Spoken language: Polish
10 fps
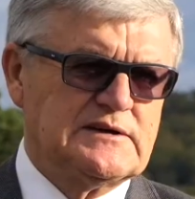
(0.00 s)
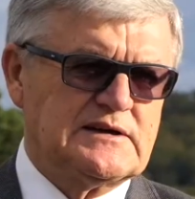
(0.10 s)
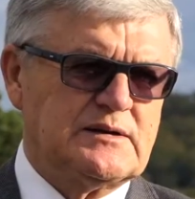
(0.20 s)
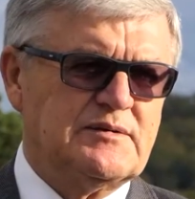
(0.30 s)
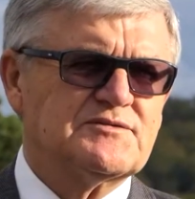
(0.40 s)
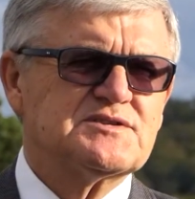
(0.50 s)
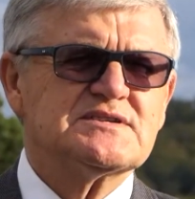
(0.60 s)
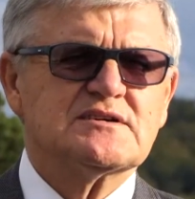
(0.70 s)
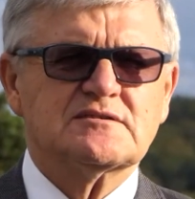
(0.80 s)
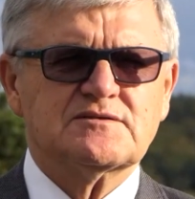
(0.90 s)
Ale mimo
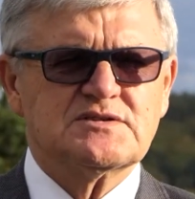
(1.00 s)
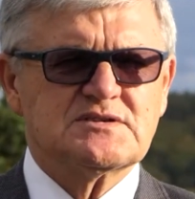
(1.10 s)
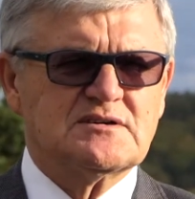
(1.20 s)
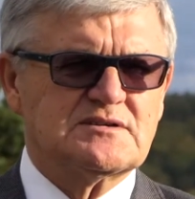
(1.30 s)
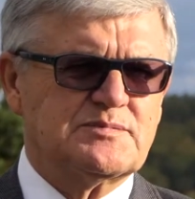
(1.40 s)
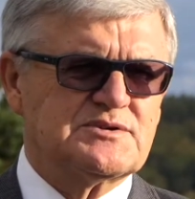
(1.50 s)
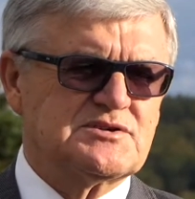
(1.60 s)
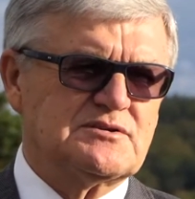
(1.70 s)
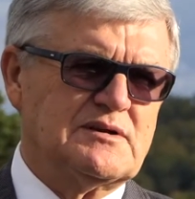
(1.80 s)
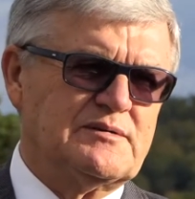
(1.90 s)
wszystko, to wszystko, co
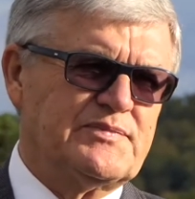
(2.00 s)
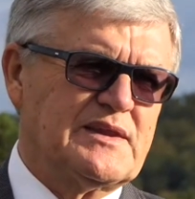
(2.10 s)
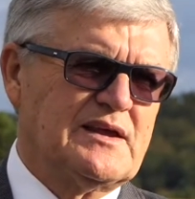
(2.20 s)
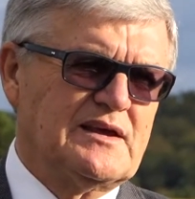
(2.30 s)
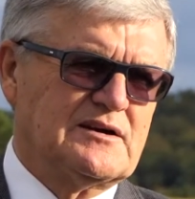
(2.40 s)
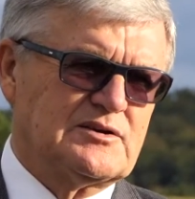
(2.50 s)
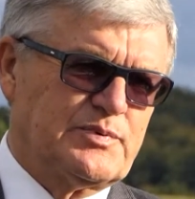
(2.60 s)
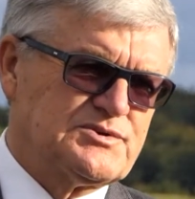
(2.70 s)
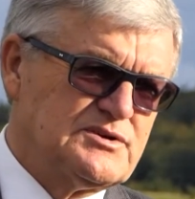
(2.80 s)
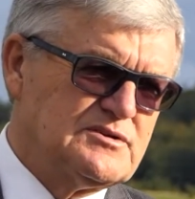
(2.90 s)
przeżyłem od
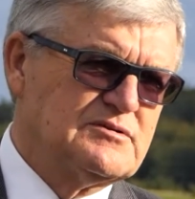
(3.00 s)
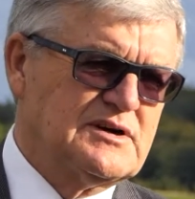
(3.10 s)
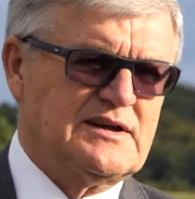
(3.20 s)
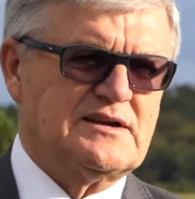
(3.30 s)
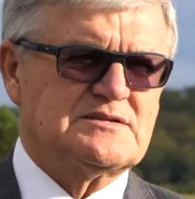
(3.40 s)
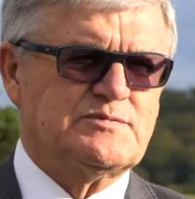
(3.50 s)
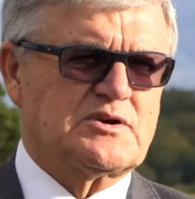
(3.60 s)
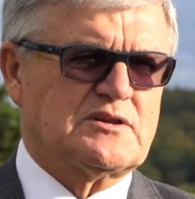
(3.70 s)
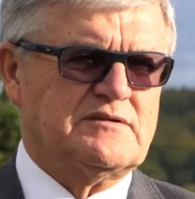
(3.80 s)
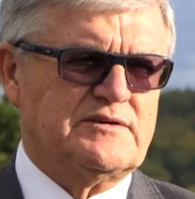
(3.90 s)
początku kariery
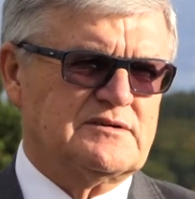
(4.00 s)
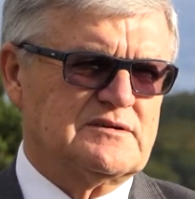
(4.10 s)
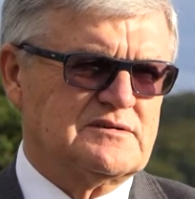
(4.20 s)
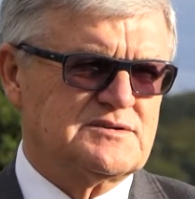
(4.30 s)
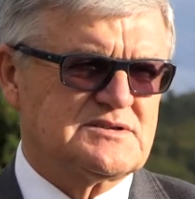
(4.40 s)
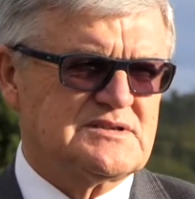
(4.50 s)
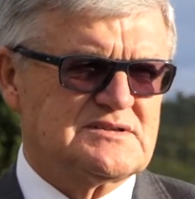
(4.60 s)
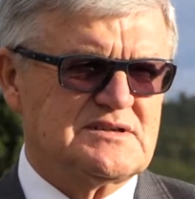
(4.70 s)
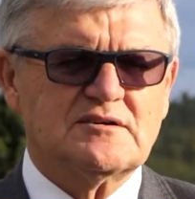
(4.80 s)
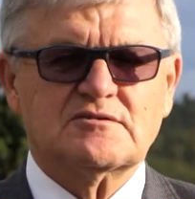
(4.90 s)
sportowej, od
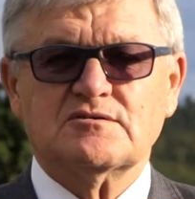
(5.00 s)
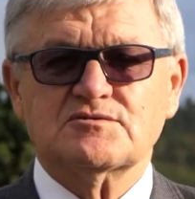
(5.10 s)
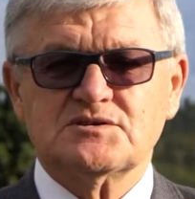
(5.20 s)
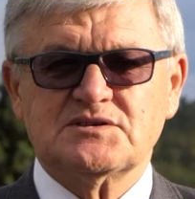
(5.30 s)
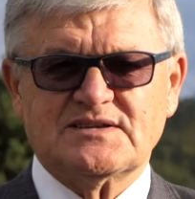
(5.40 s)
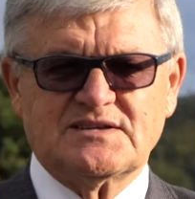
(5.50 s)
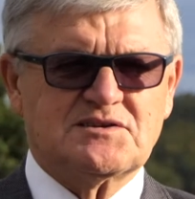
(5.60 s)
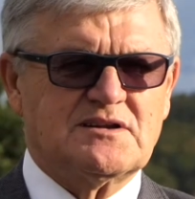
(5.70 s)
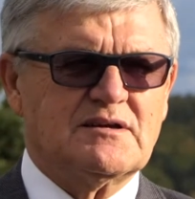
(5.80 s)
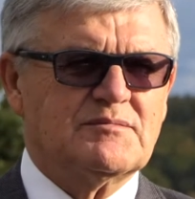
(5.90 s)
16 roku życia
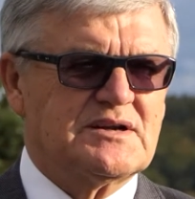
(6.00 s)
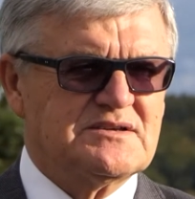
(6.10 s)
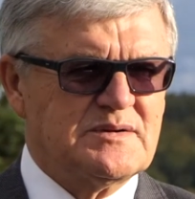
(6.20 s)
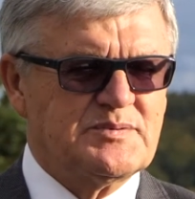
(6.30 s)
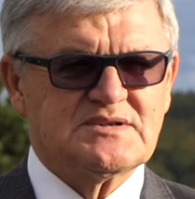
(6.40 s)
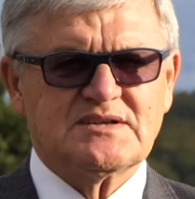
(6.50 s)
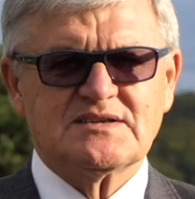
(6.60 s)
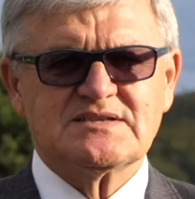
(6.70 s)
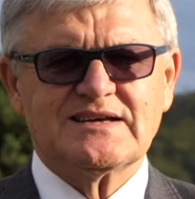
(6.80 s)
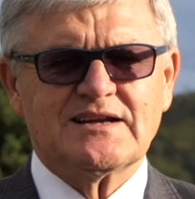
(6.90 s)
zaczynałem grać w
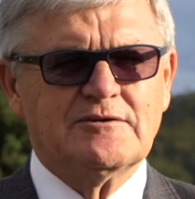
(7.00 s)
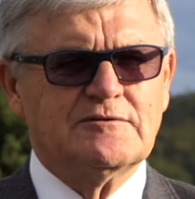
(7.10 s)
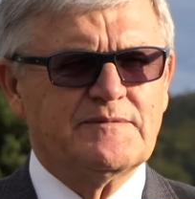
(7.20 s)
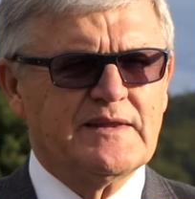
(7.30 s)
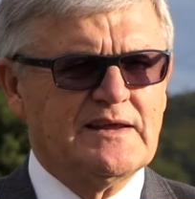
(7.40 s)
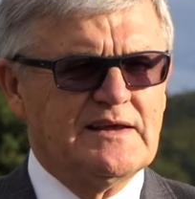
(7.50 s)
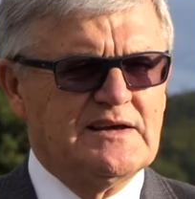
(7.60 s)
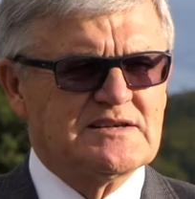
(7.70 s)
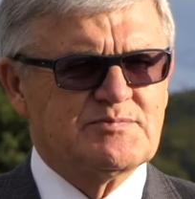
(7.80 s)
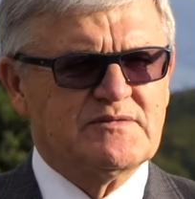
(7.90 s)
reprezentacji kraju,
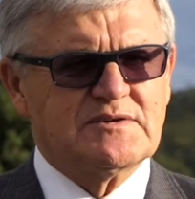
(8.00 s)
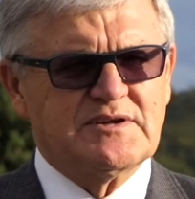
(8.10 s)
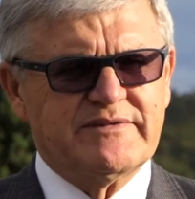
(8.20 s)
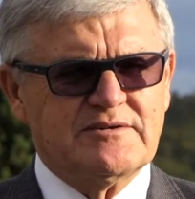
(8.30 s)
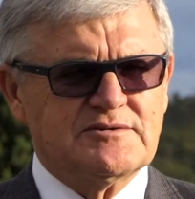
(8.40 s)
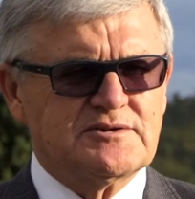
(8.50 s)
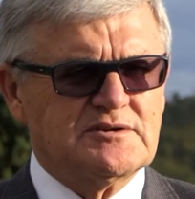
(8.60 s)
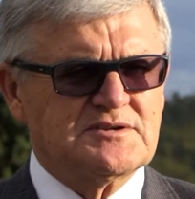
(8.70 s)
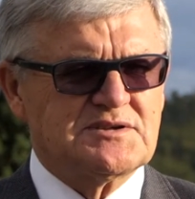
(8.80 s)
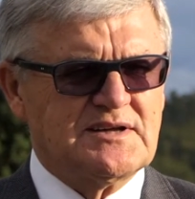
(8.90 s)
spowodowało
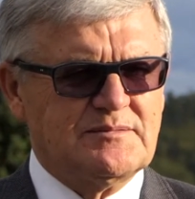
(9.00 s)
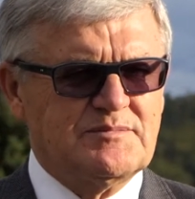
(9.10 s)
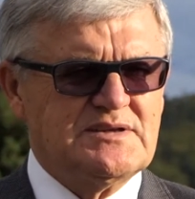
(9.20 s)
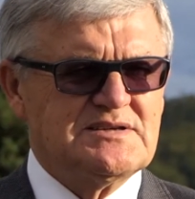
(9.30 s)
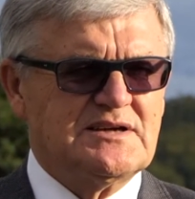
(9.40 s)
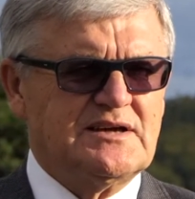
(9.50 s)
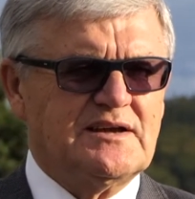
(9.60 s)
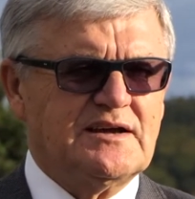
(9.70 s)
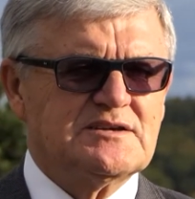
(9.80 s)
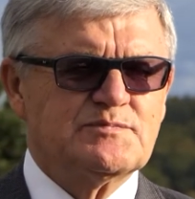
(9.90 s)
to, że ta ambicja i
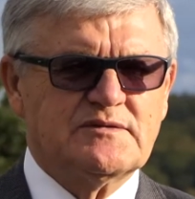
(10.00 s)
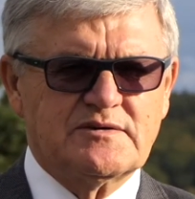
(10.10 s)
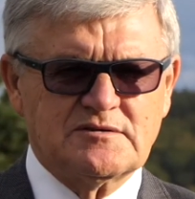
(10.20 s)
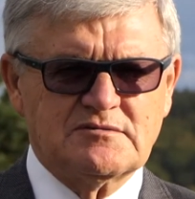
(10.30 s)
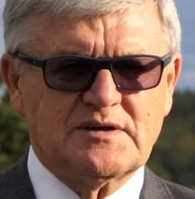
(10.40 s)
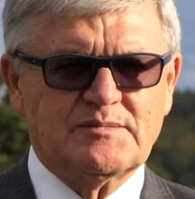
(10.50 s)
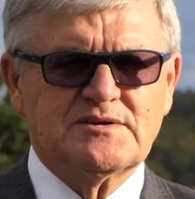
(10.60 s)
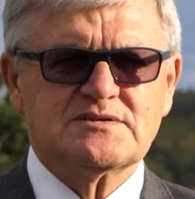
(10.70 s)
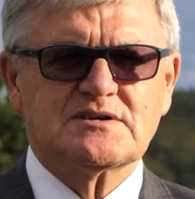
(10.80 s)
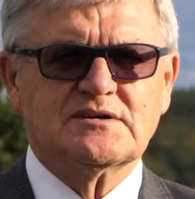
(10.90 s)
chęć powrotu na
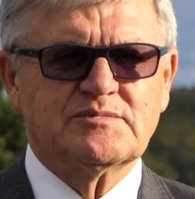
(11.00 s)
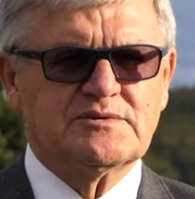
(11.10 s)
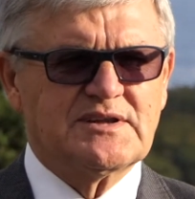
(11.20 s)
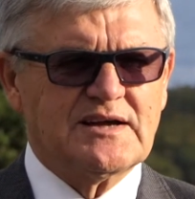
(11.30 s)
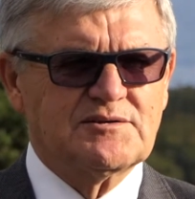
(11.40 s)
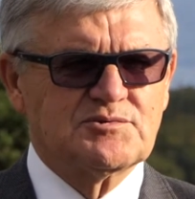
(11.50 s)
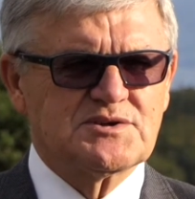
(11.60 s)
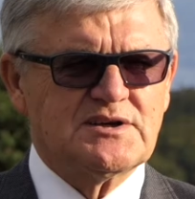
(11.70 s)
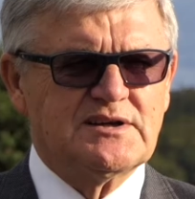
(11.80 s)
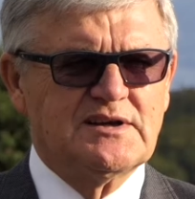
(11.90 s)
boisko były tak
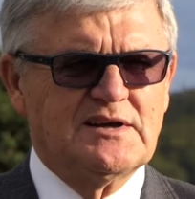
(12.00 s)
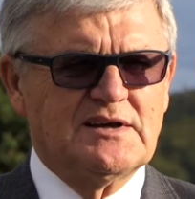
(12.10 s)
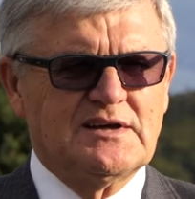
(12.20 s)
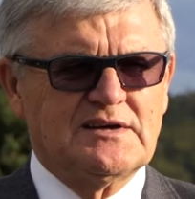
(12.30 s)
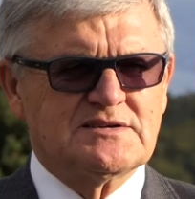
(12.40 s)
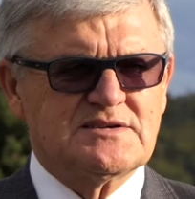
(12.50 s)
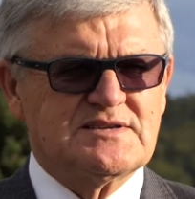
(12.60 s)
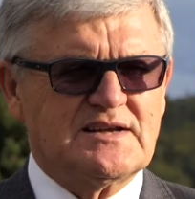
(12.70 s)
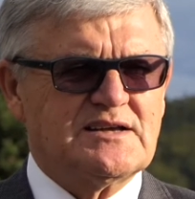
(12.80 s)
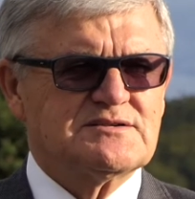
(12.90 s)
duże, że
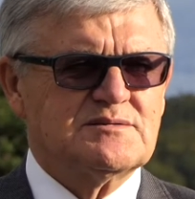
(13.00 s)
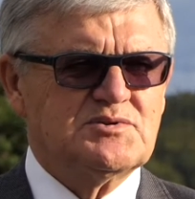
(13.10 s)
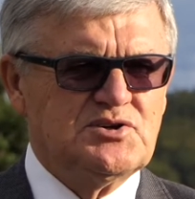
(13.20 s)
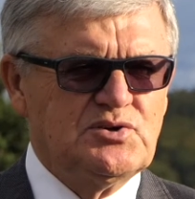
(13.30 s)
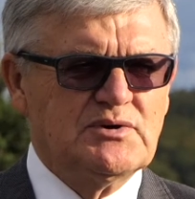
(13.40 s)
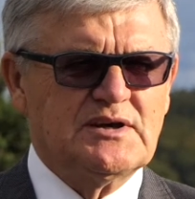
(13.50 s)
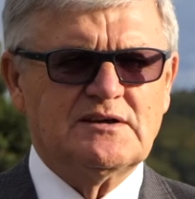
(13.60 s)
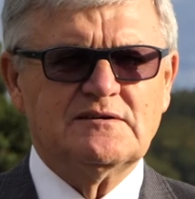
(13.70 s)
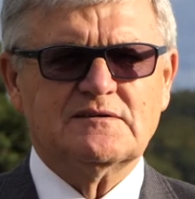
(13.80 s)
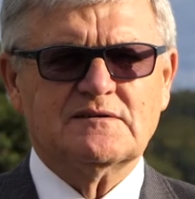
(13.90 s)
znalazłem siłę,